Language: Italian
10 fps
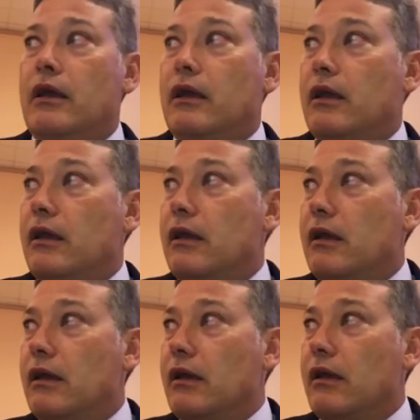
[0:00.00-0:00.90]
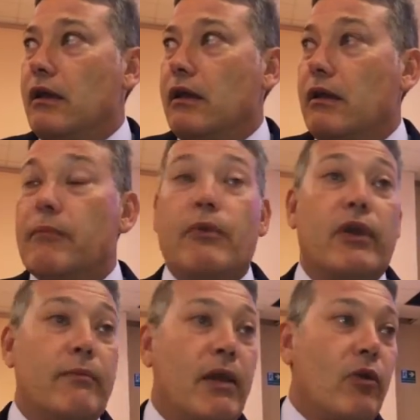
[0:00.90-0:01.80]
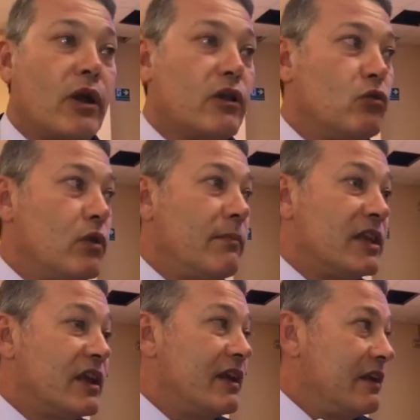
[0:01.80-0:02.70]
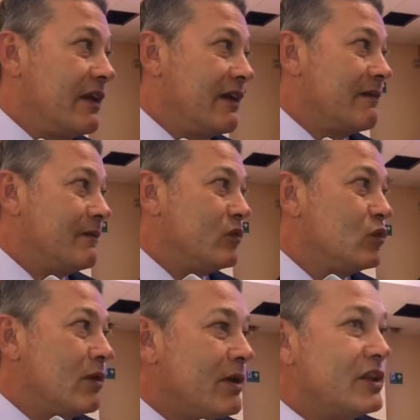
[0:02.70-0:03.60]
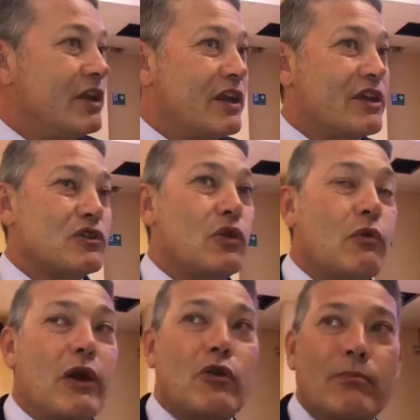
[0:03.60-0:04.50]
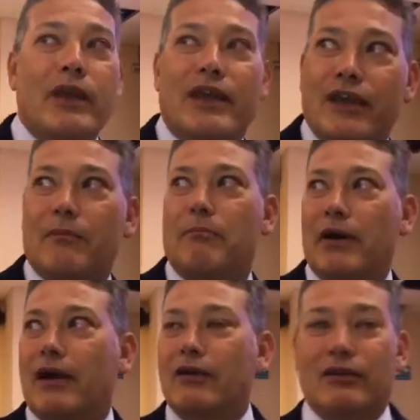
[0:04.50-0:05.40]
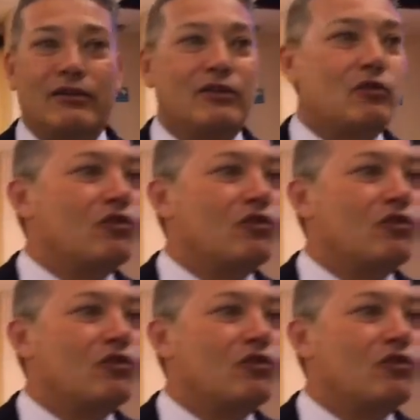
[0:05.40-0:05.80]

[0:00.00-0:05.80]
e, e poi abbiamo anche due madrine due madrine che sono qua con me, di